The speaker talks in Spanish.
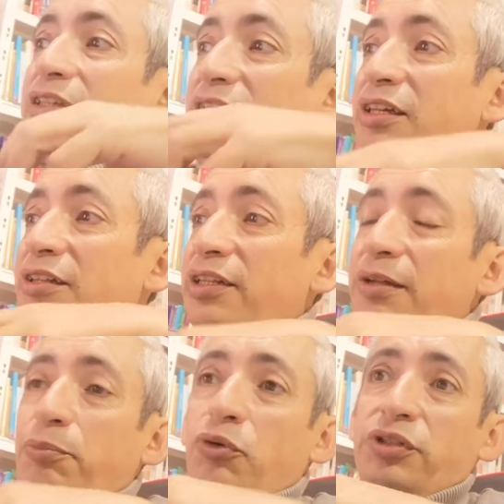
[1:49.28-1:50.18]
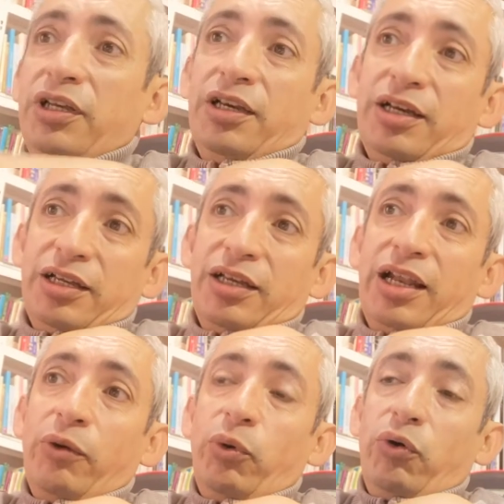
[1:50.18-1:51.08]
y se pone
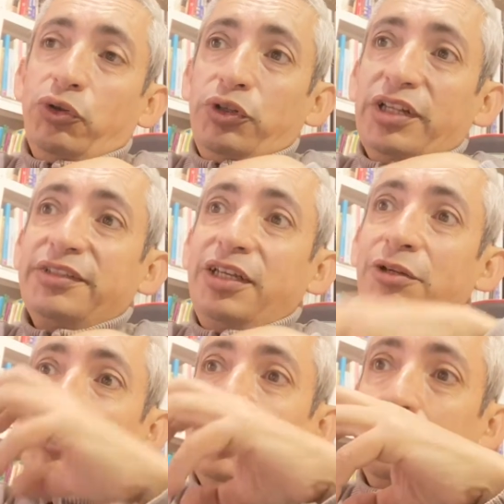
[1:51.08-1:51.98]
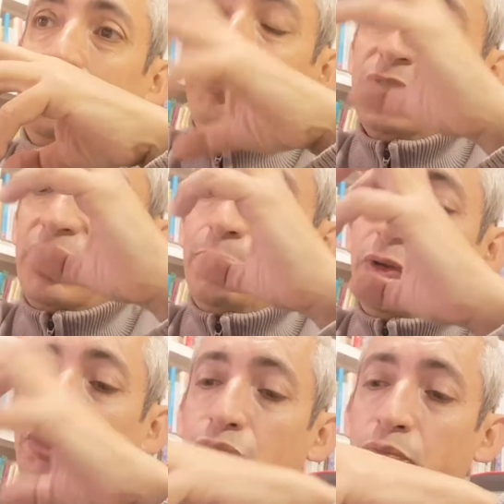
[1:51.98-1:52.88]
el agua cuando ya esté hirviendo, le
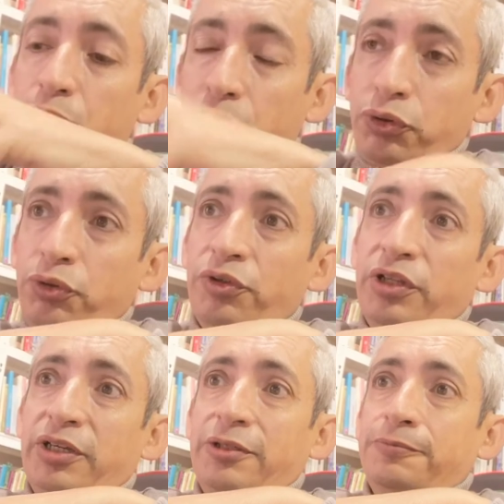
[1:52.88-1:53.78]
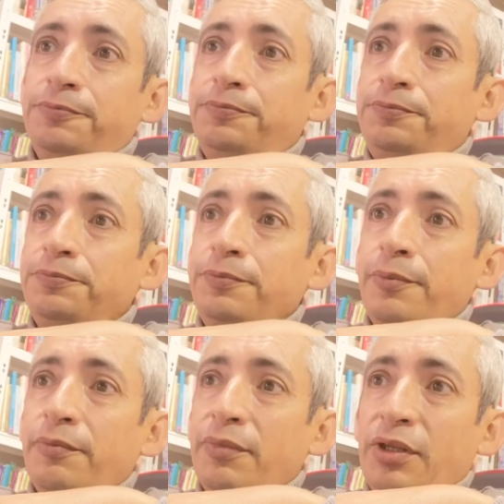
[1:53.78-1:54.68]
pones un puño de,
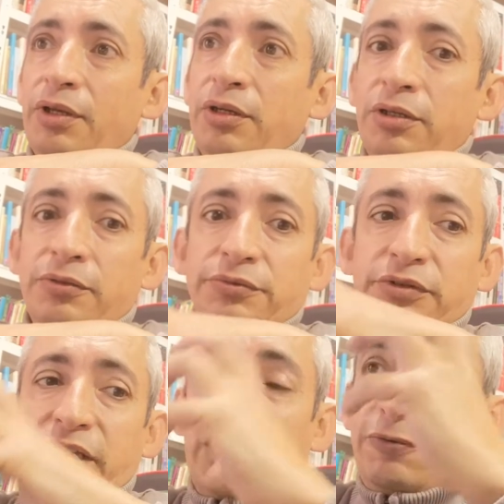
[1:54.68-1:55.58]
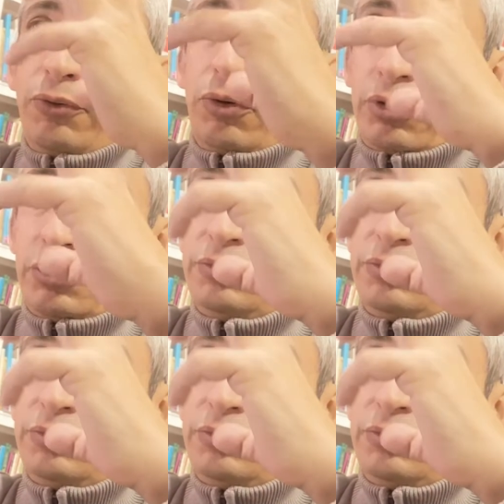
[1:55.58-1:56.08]
de la flor